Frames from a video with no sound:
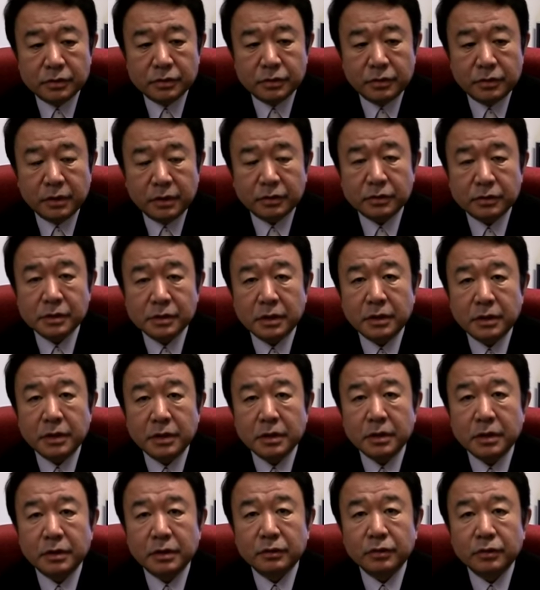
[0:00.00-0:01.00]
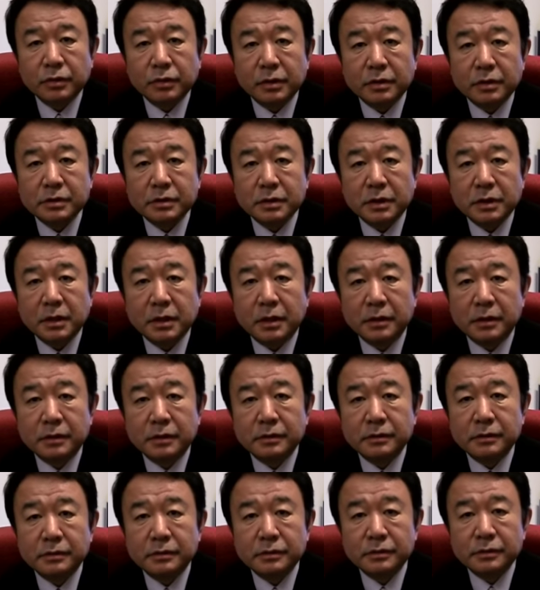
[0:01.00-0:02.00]
その後3年間の凍結期間、
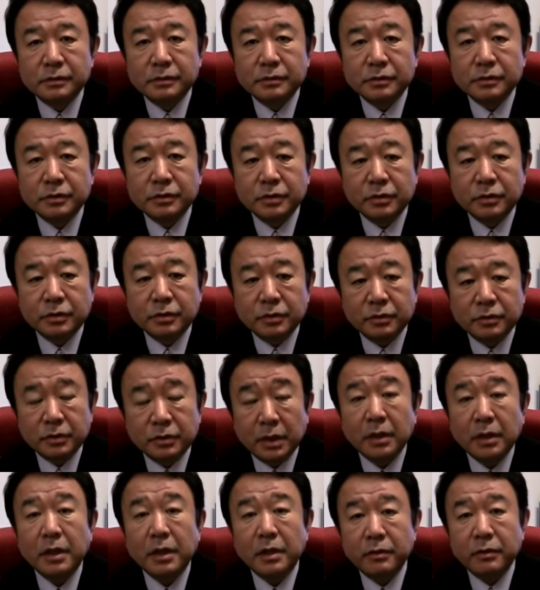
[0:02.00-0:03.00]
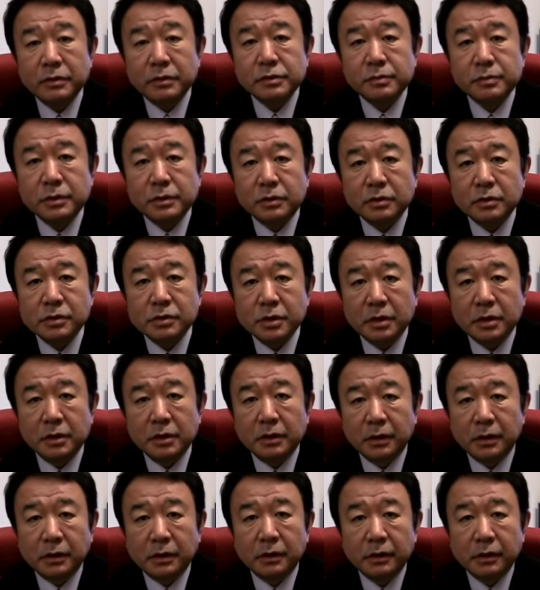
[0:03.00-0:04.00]
その大半は自民党政
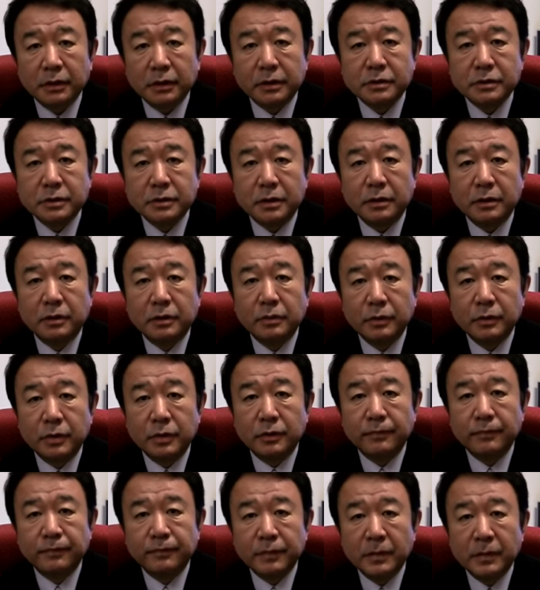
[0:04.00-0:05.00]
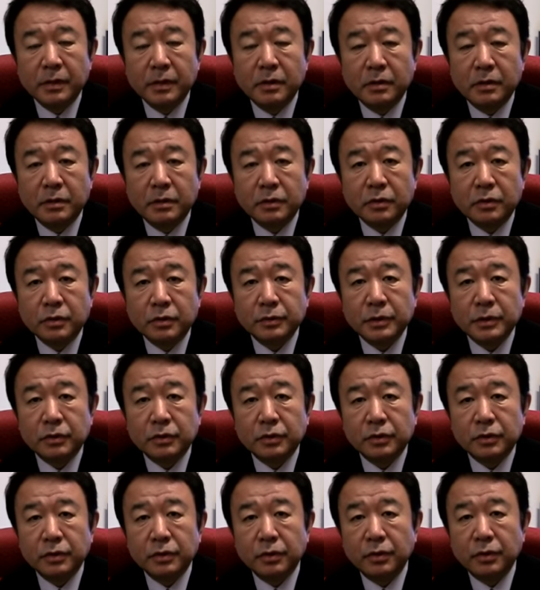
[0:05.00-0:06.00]
権だったわけですけれども国民
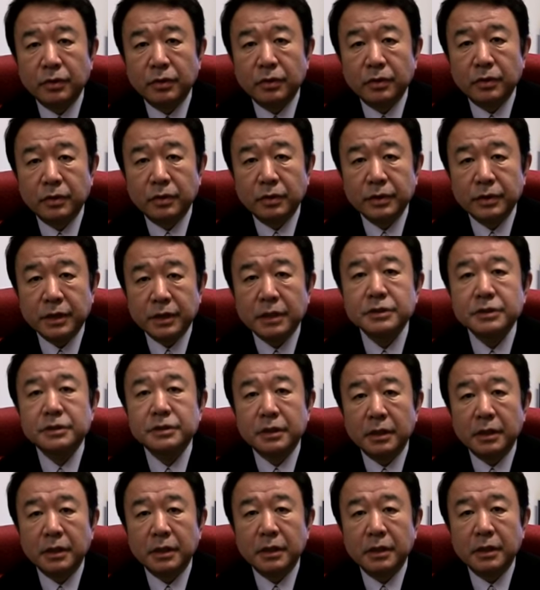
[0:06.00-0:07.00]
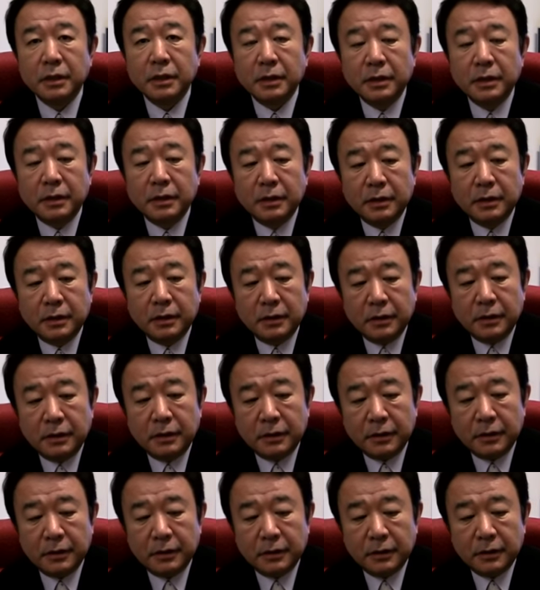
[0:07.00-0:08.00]
投票法を生かして、
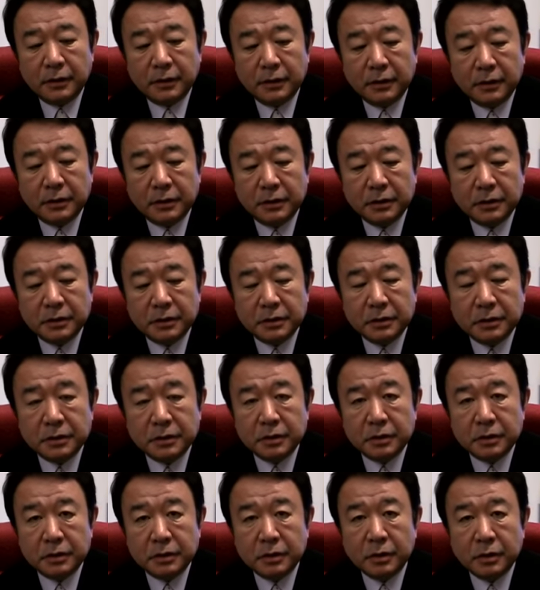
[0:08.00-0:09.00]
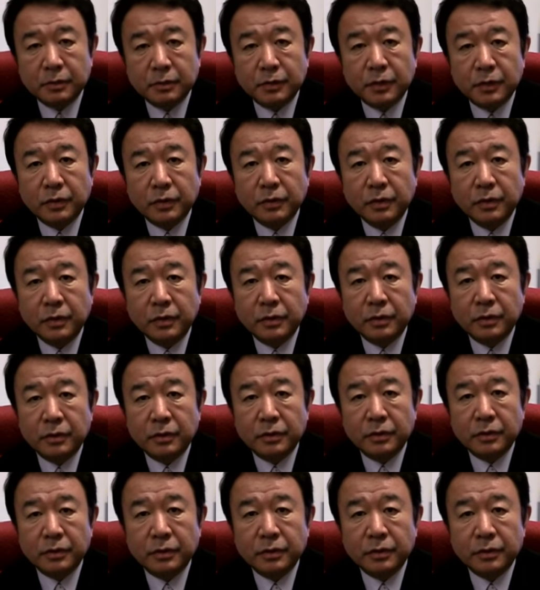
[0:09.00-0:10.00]
えー、憲法を
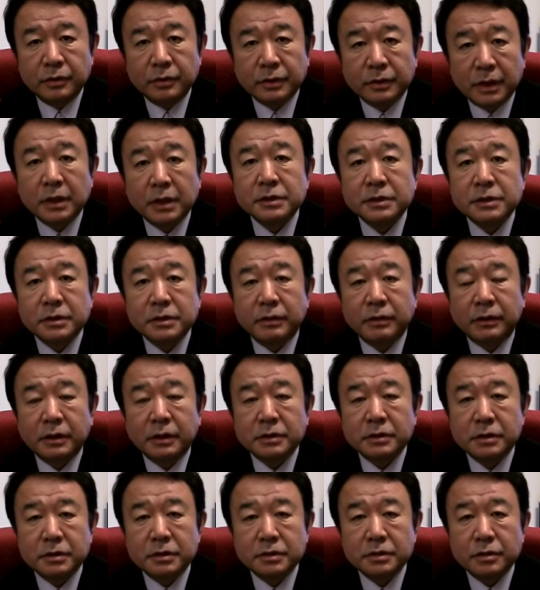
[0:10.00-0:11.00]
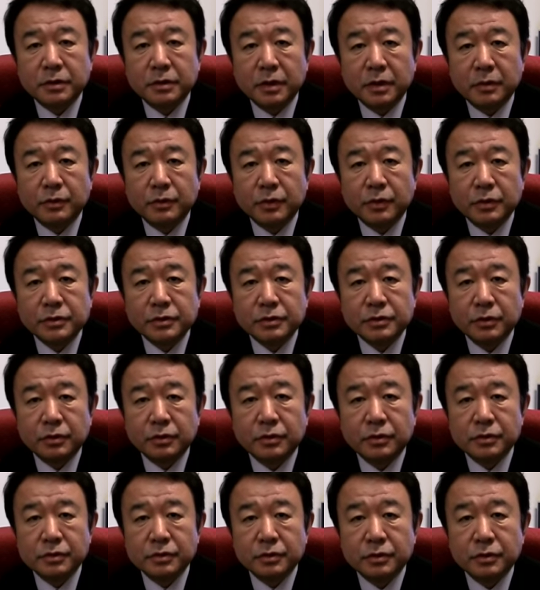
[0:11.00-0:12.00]
正しい私たちの憲法にしよ
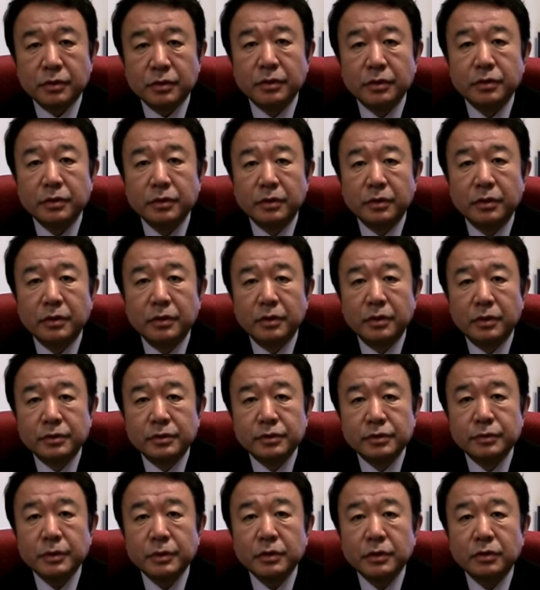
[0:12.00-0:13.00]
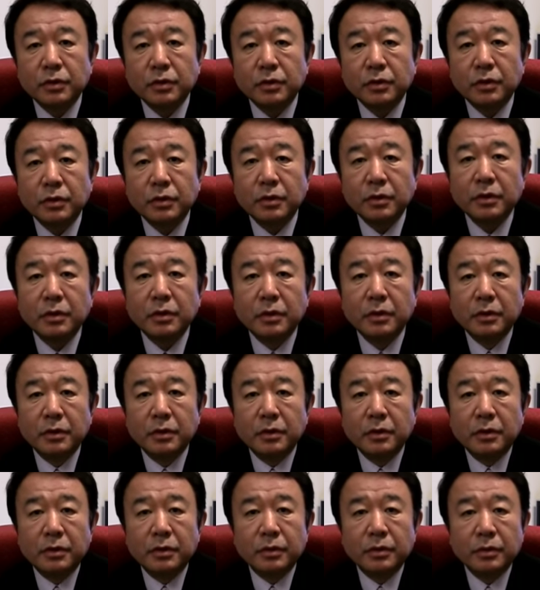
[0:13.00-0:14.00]
うとする動きを自民党
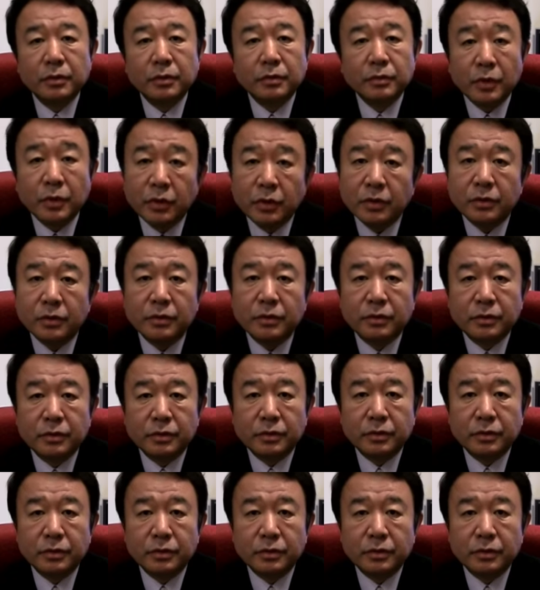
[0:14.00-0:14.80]
も